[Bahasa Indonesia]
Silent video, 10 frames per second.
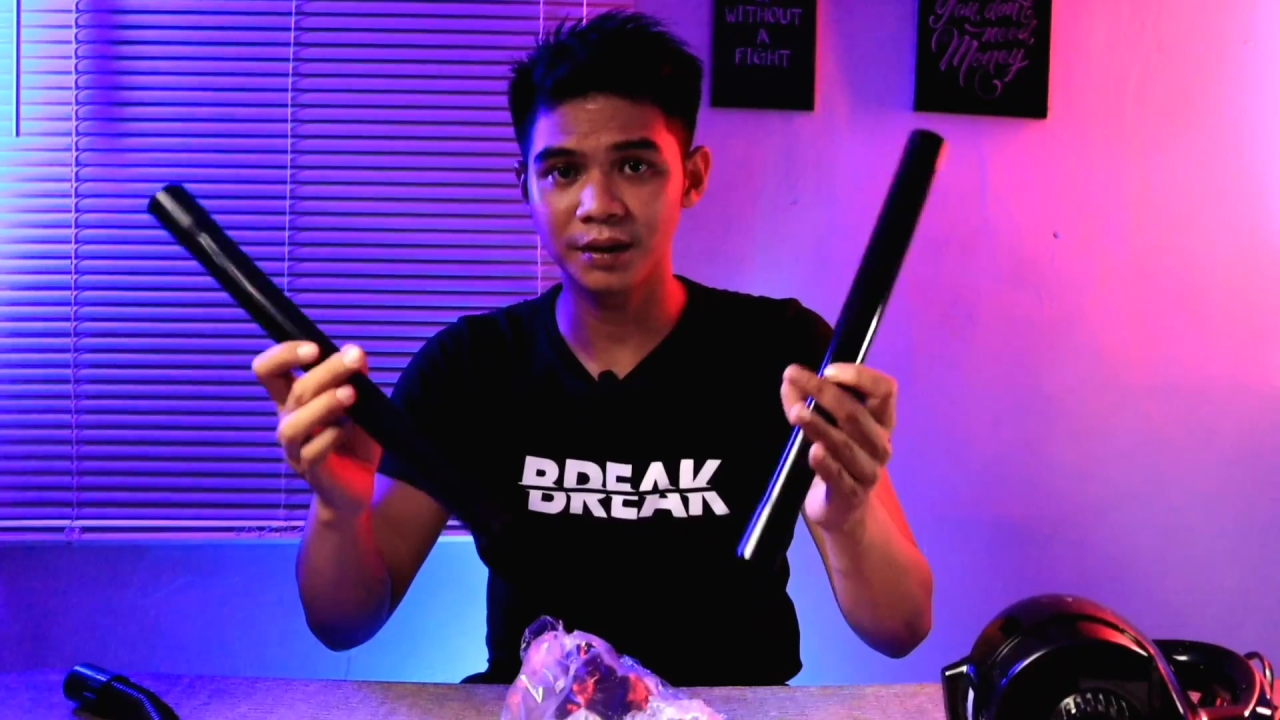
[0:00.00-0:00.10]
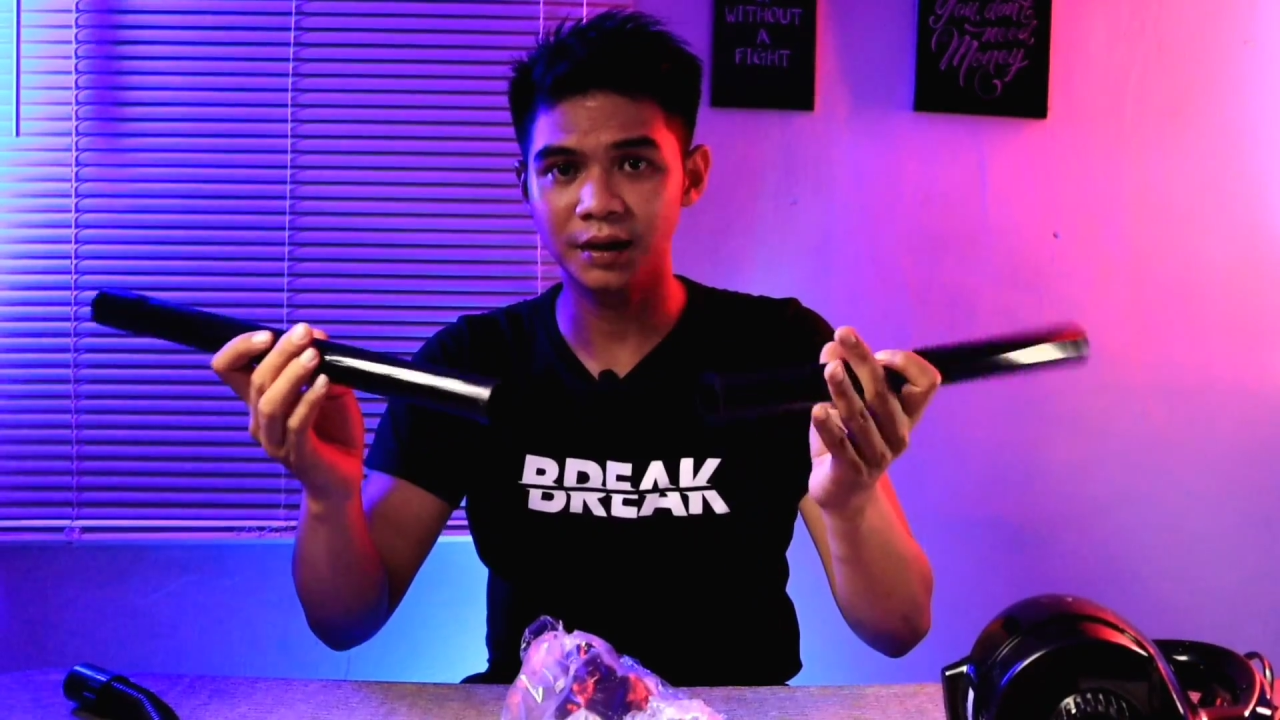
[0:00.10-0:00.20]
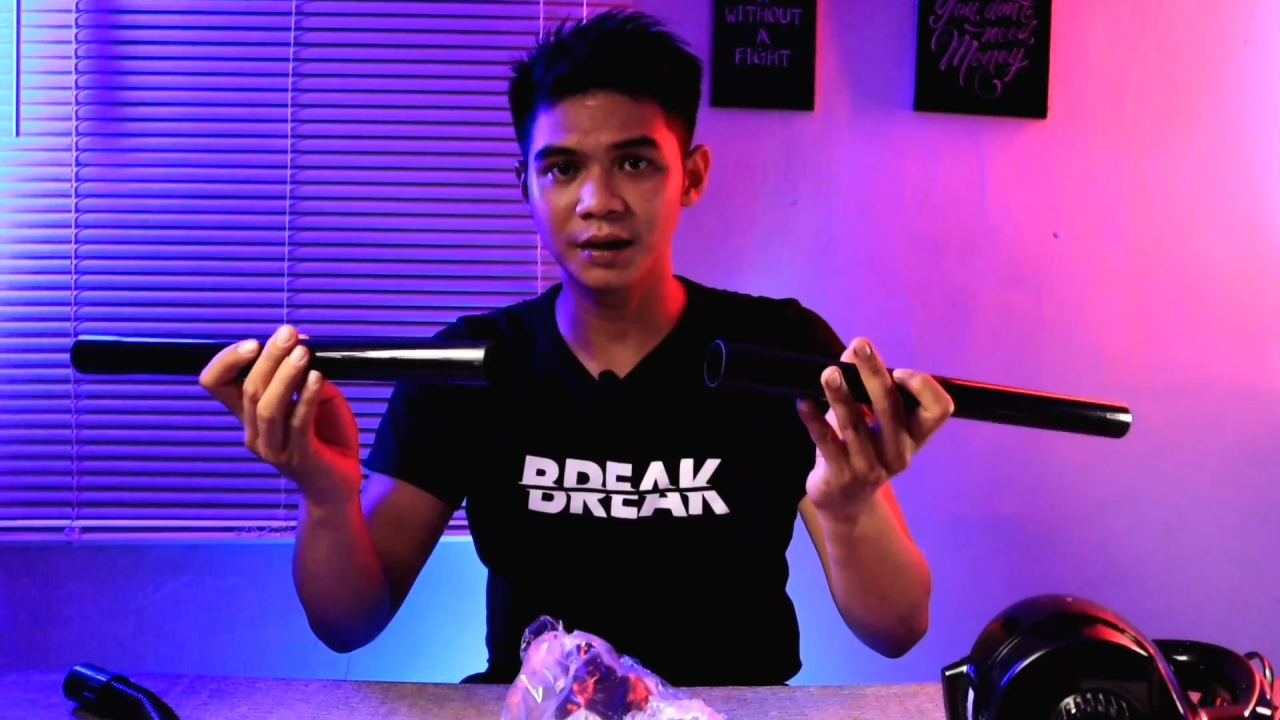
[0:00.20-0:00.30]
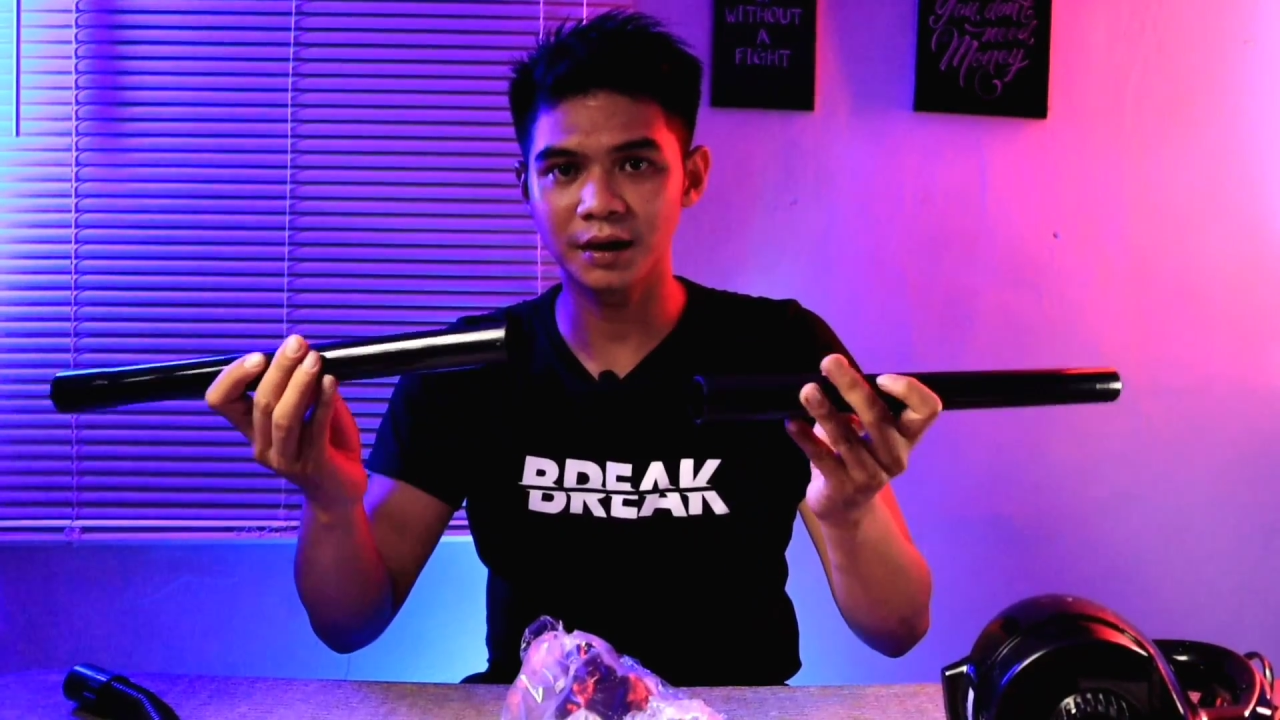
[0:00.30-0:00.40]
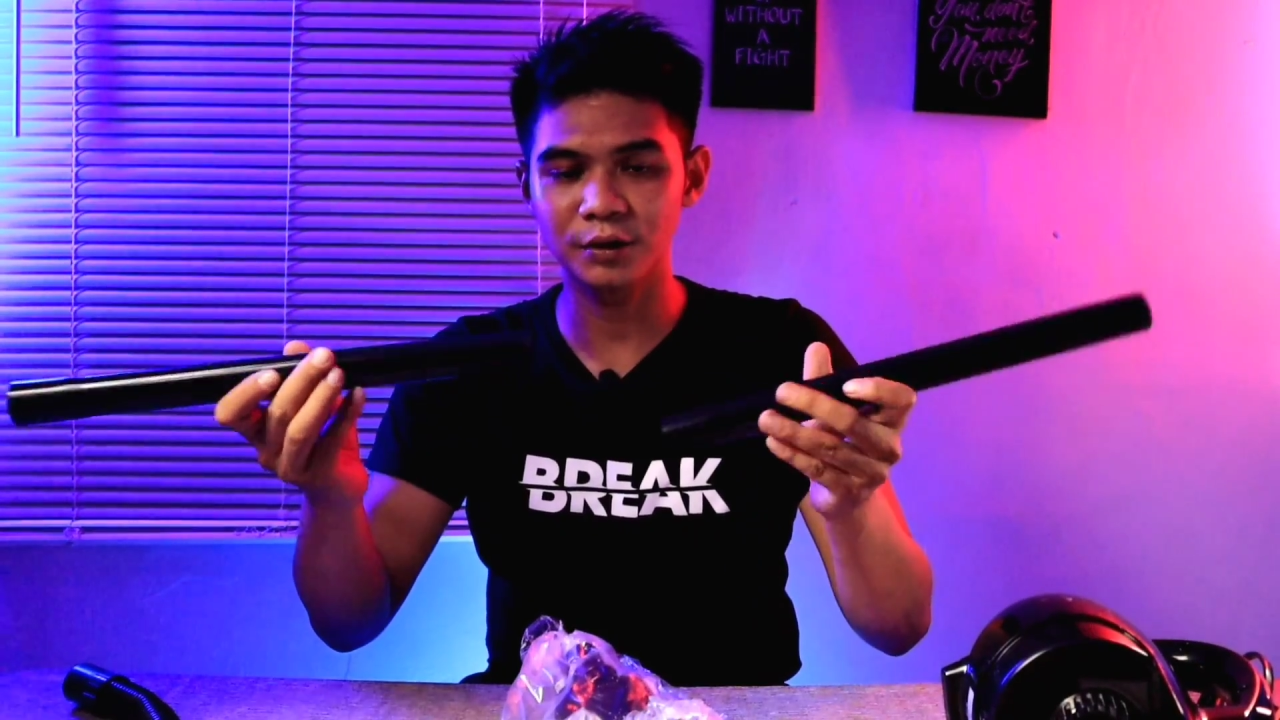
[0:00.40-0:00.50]
ini
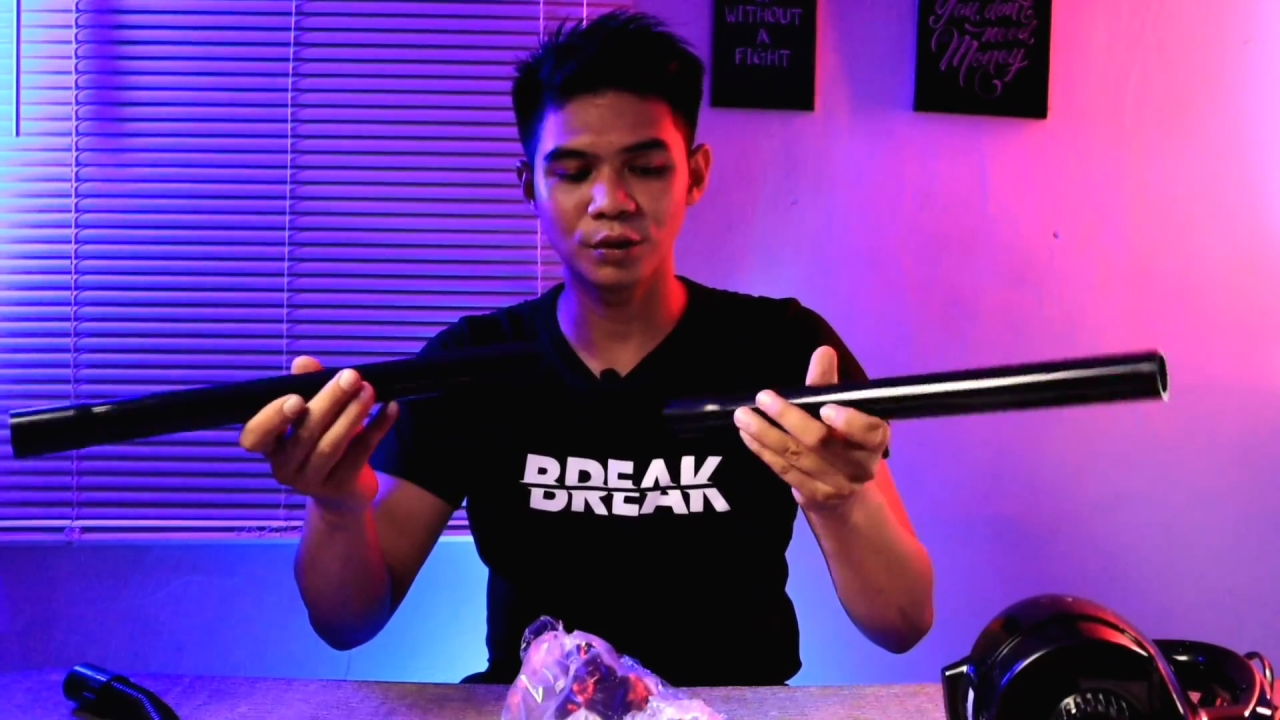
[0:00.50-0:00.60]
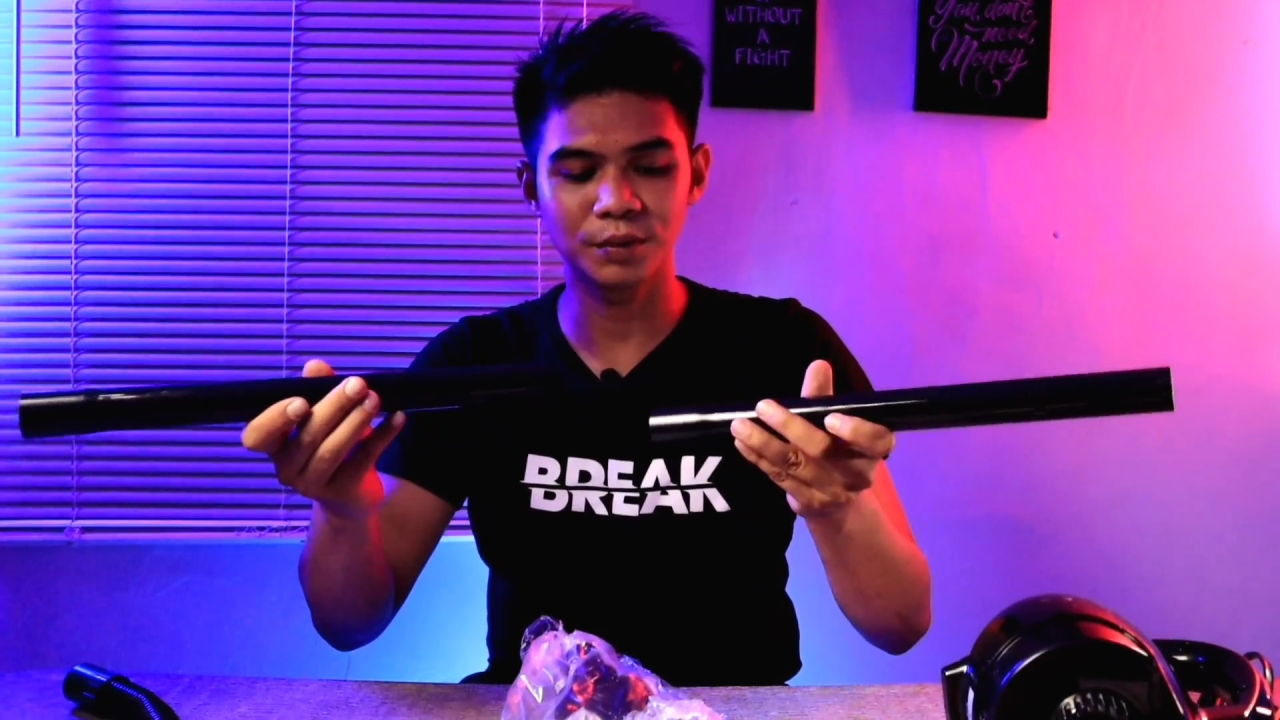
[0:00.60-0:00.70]
ada kedua